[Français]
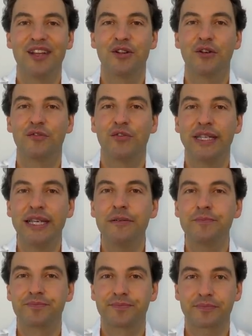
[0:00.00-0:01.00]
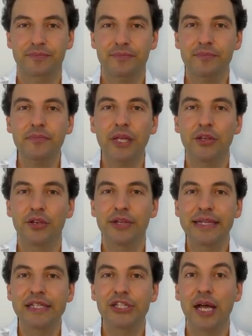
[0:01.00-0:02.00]
vous voyez que
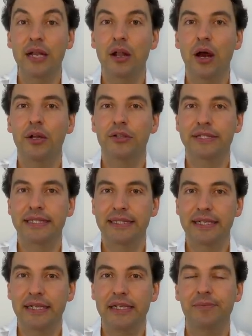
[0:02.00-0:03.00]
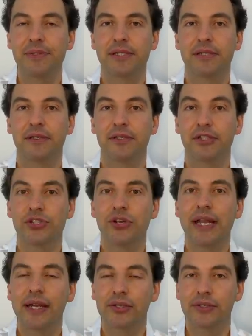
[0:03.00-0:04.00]
déjà lors de cette éclipse
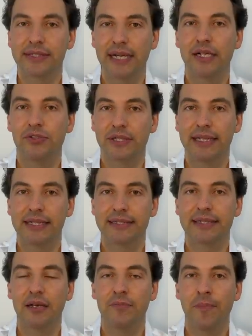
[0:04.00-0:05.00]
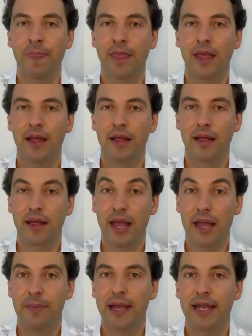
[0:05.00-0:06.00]
solaire totale du 4 décembre,
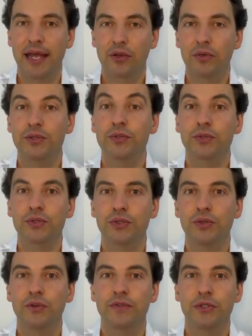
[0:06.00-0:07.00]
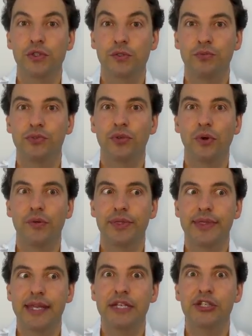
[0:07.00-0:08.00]
eh bien, la conjonction Vénus-Pluton
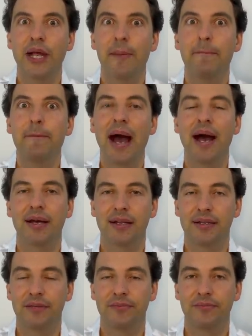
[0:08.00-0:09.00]
déjà parle.